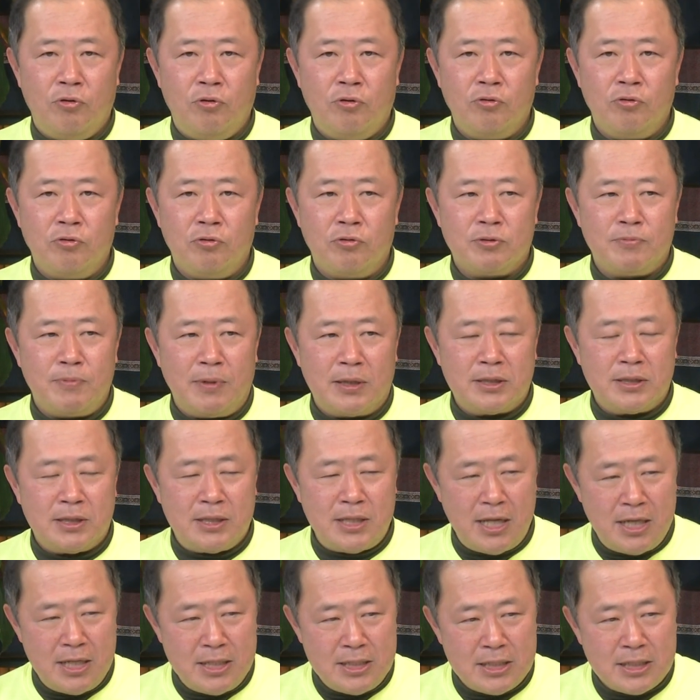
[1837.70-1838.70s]
の
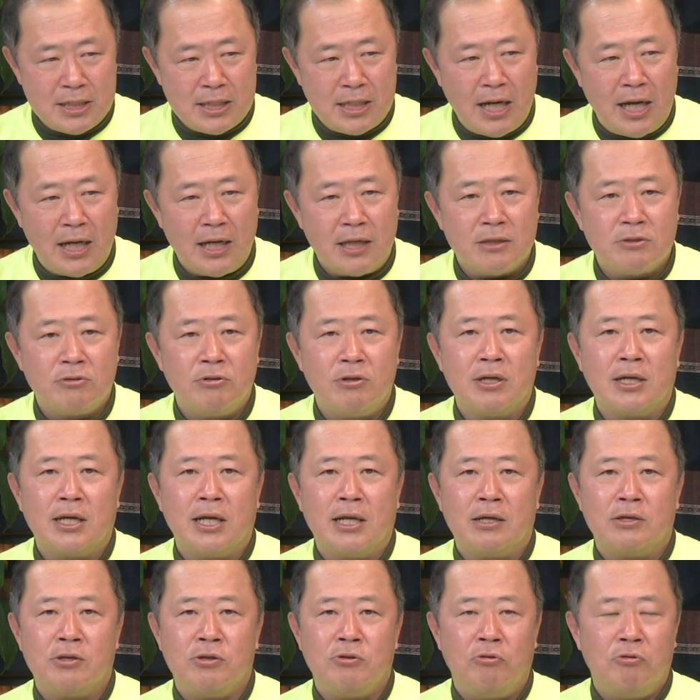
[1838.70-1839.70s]
政治家、それか
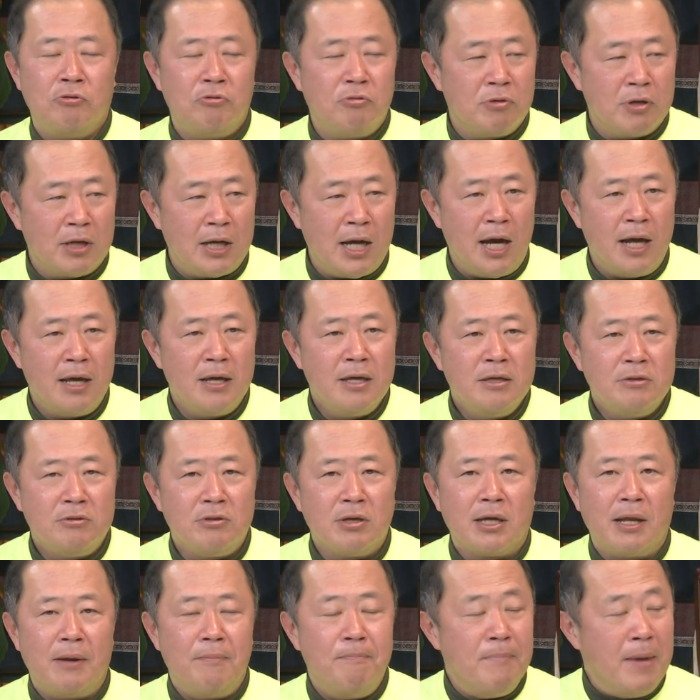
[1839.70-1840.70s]
ら評論家、
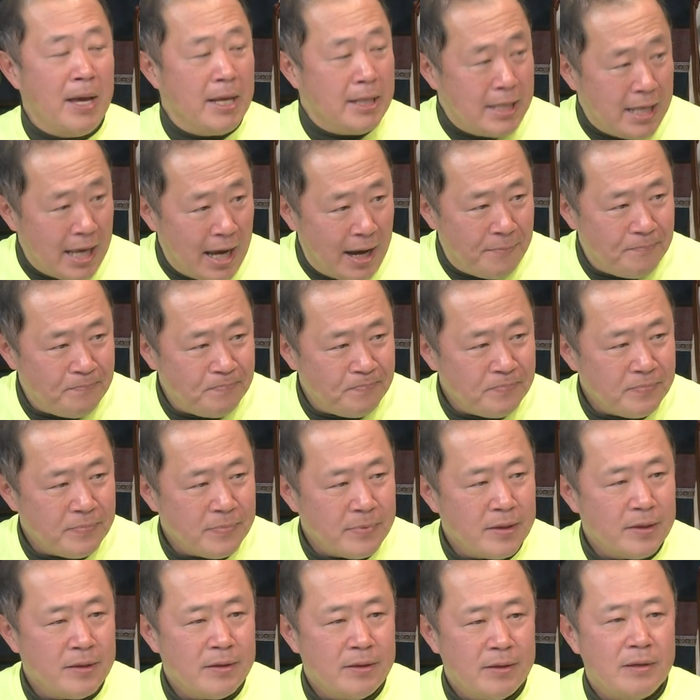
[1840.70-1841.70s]
それからメディア
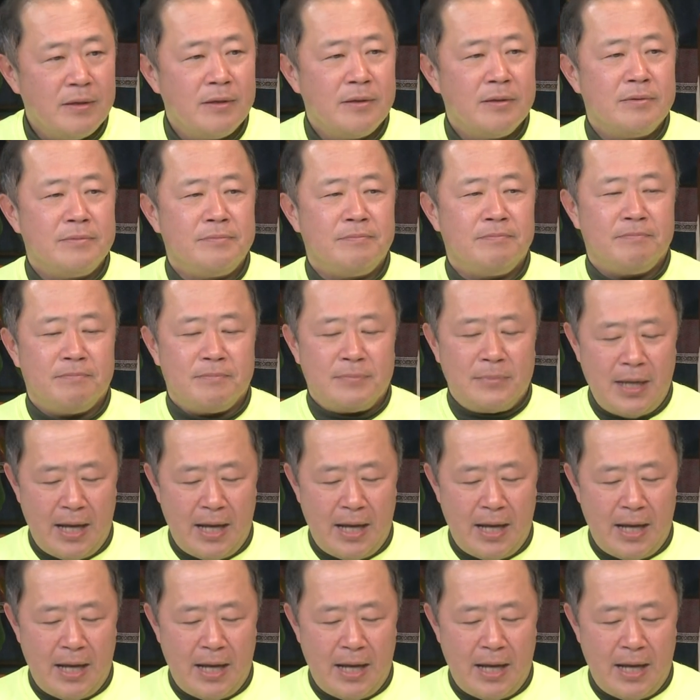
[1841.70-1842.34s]
いっぱいいますね、